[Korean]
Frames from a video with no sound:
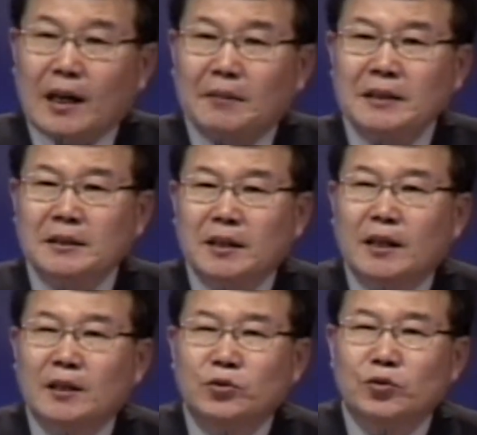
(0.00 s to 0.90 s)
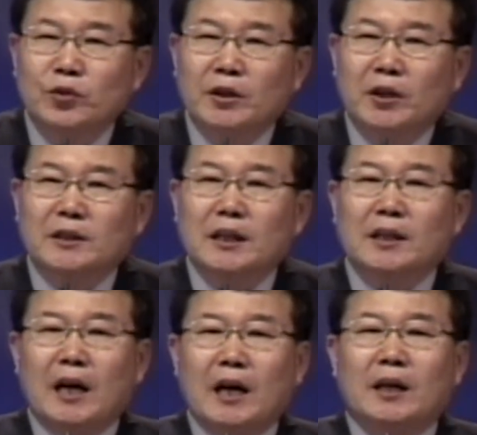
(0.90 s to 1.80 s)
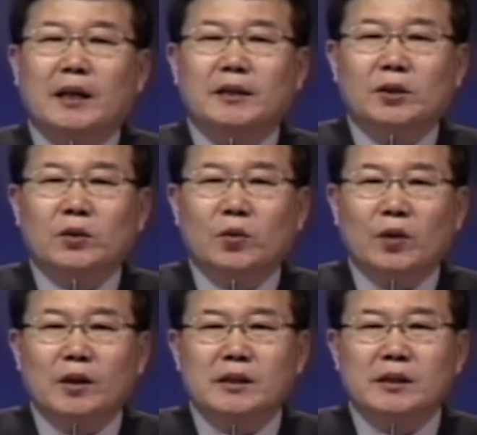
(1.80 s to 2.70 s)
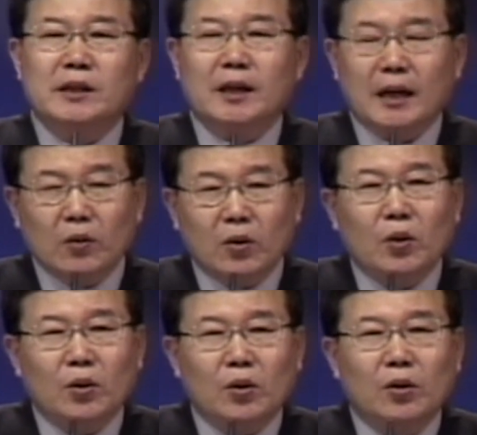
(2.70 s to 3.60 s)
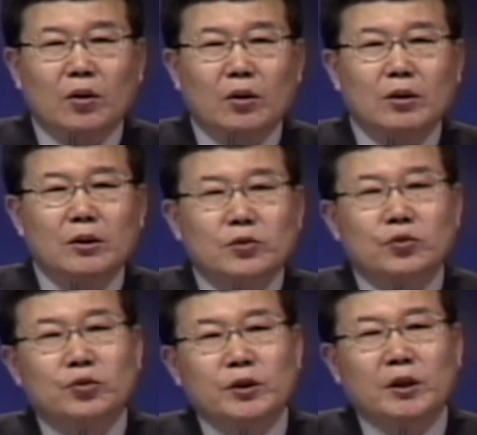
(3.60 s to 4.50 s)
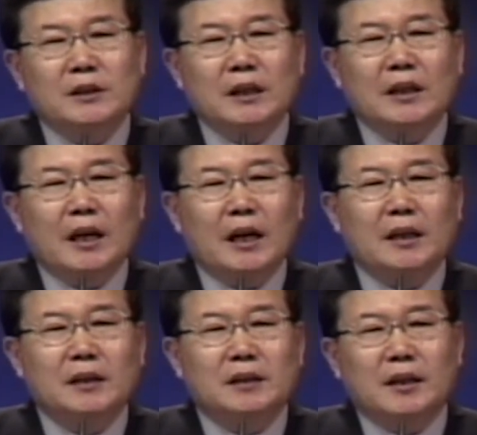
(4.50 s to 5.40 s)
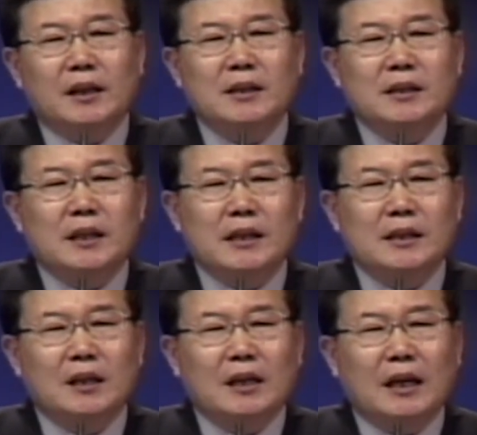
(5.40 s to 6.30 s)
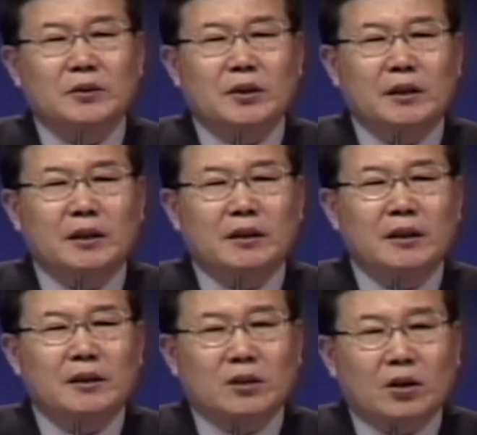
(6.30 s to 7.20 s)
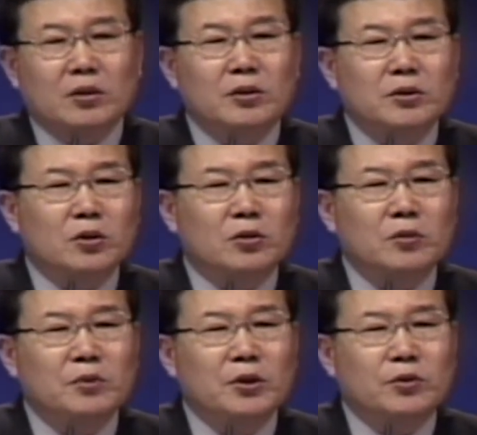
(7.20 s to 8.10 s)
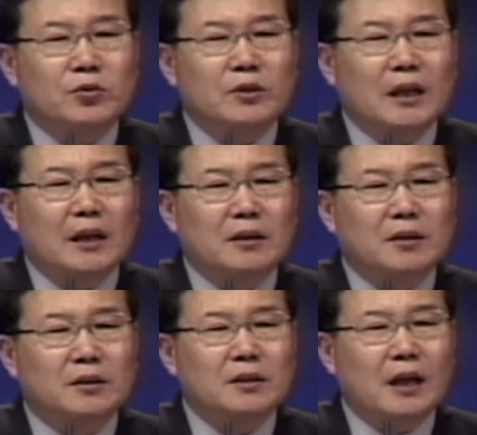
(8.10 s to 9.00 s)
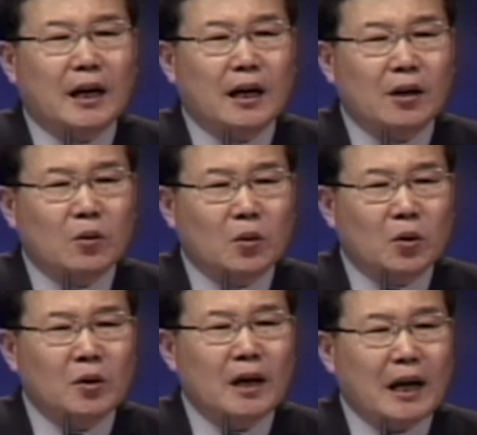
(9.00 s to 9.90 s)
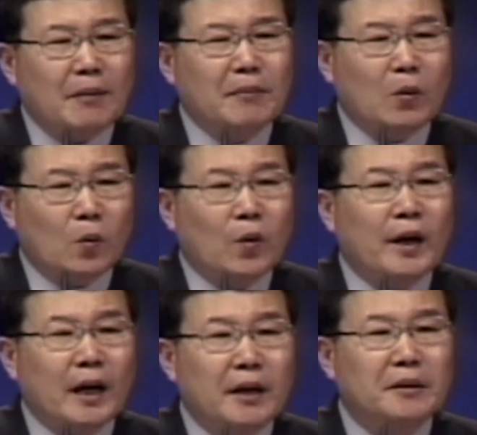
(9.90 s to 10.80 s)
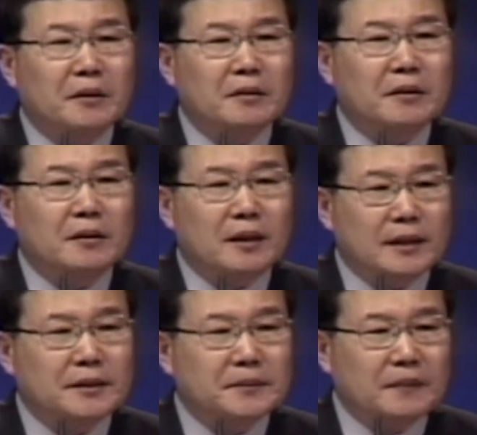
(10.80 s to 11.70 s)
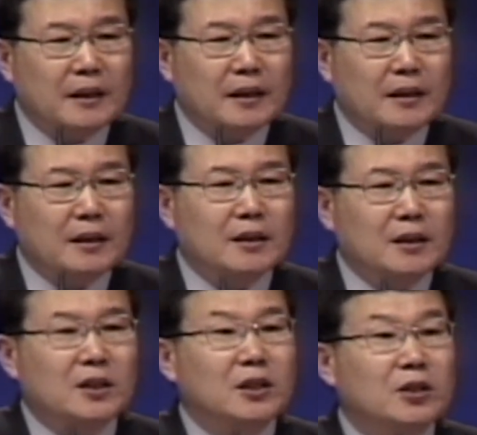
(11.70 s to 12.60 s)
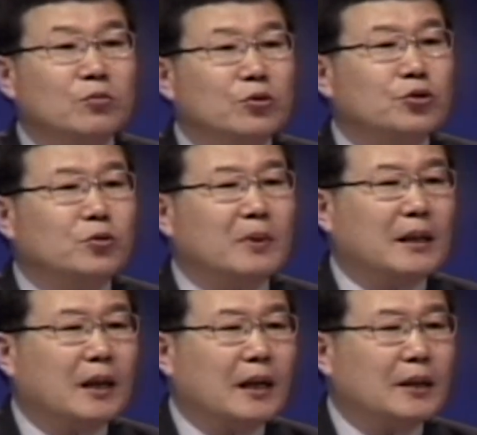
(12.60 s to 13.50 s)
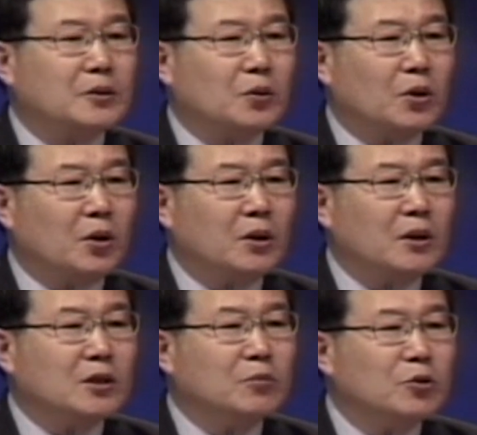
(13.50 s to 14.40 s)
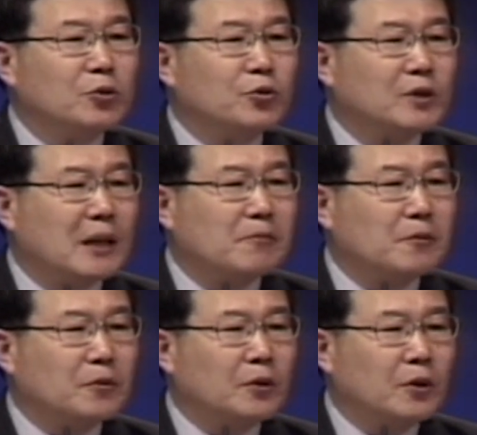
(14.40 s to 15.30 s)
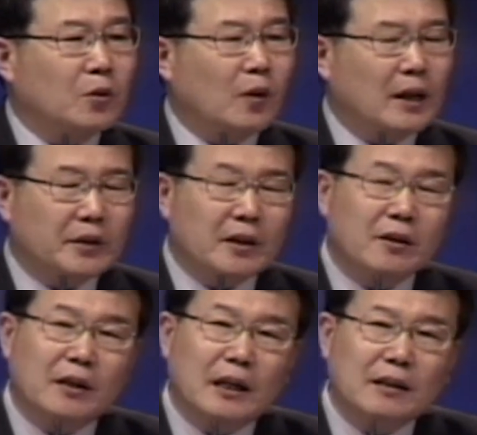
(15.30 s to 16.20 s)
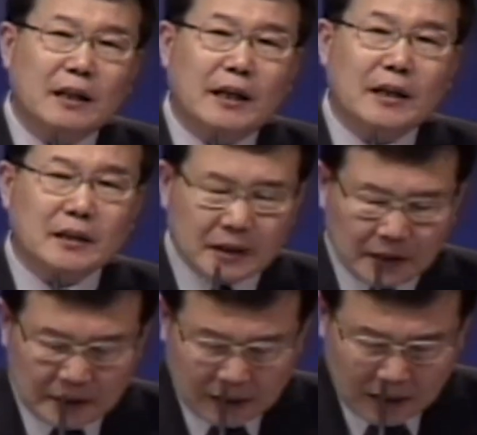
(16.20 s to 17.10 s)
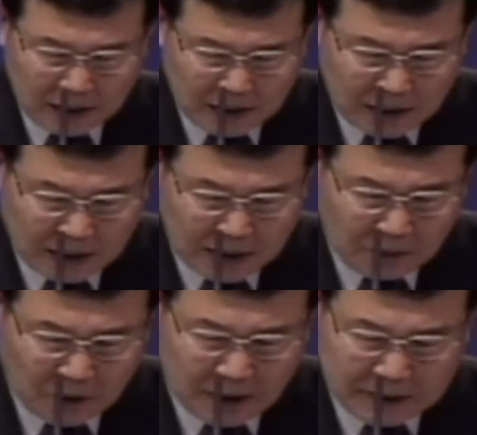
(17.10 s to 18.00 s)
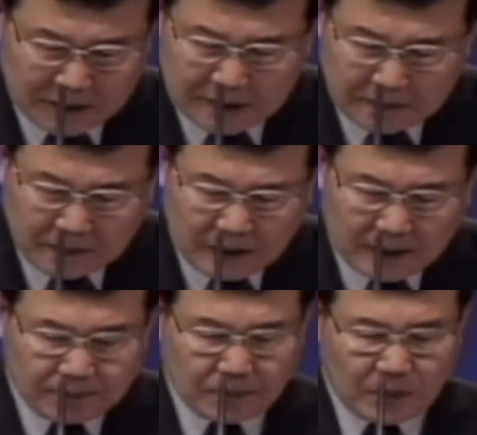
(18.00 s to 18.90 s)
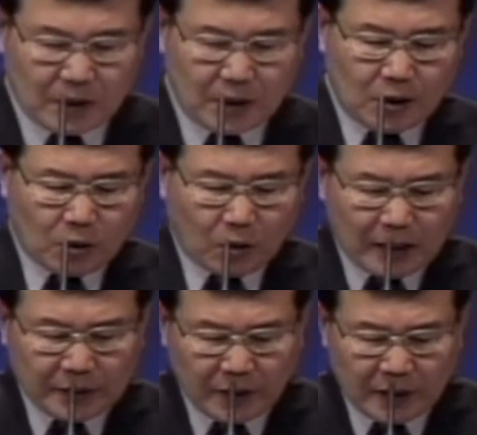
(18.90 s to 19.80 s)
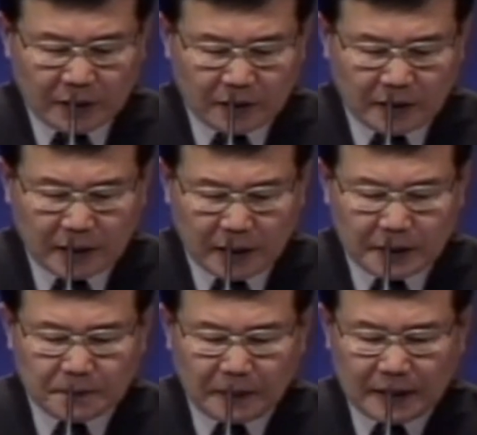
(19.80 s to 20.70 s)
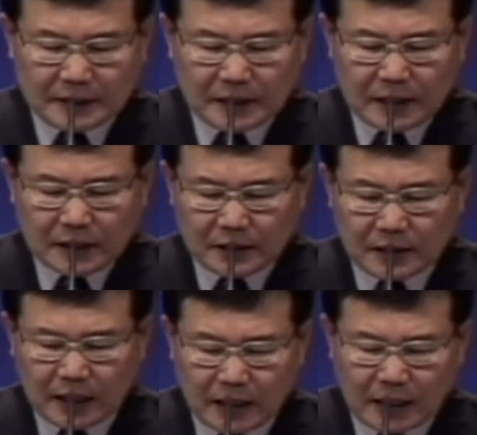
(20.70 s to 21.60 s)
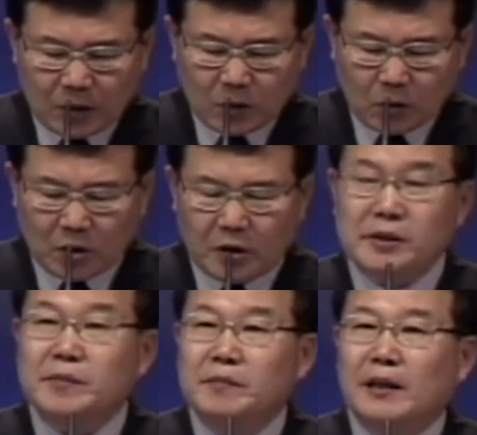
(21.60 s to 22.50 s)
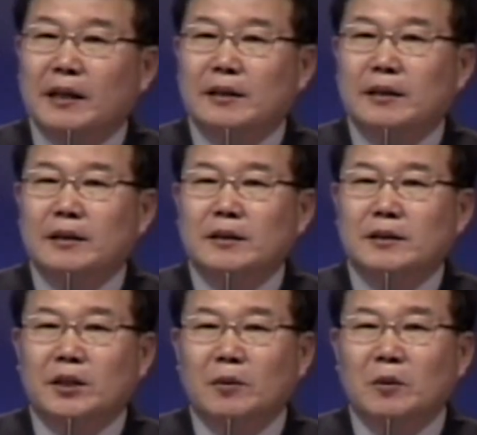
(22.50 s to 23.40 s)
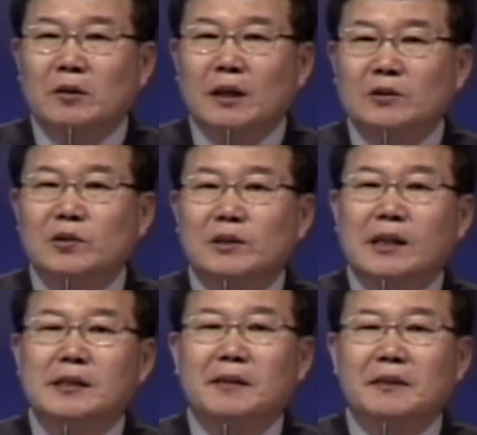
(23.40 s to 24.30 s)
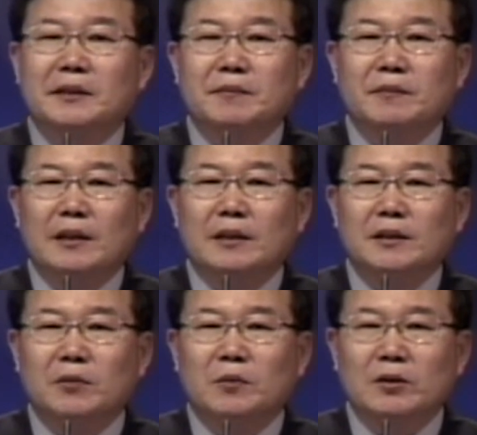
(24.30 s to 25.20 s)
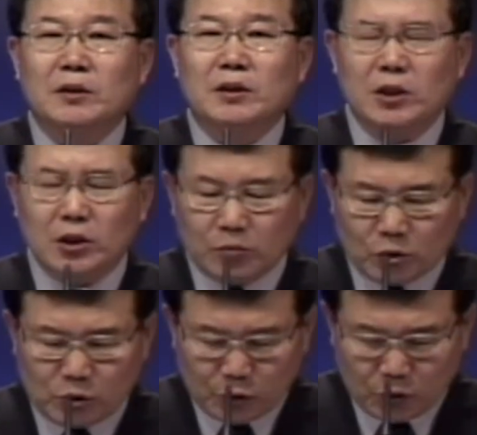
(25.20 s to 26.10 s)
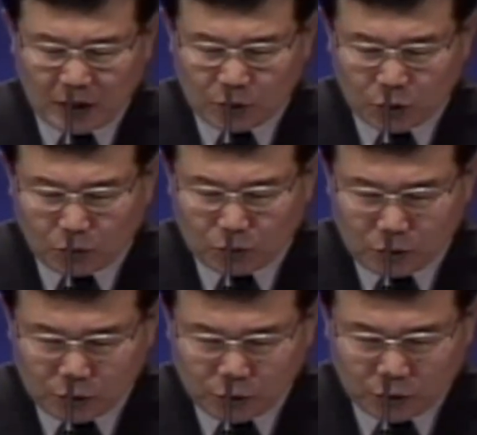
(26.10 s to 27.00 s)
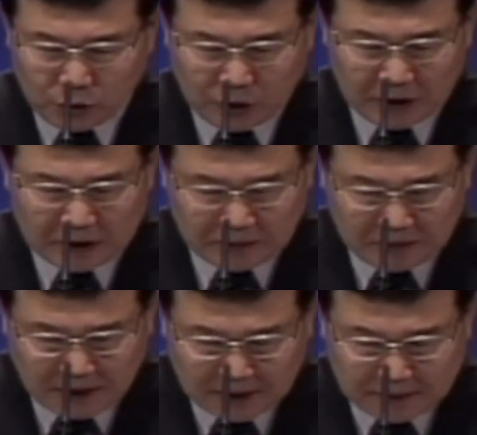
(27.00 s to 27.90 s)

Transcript: 아마 제가 숭이여자대학에서 교회를 시작하고 숭이여자대학의 재단 이사장 가정이 적극적으로 밀어준다는 것을 알고 아마 오해하였던 것 같습니다. 큰 물주 만나가지고 그 물주 잡고 동안교 떠났다. 그렇게 생각한 모양이었습니다. 동안교 인터넷 게시판에 제가 글을 하나 올렸습니다. 제목을 아주 잘 잡았습니다. 제목은 큰 물주와 조물주였습니다.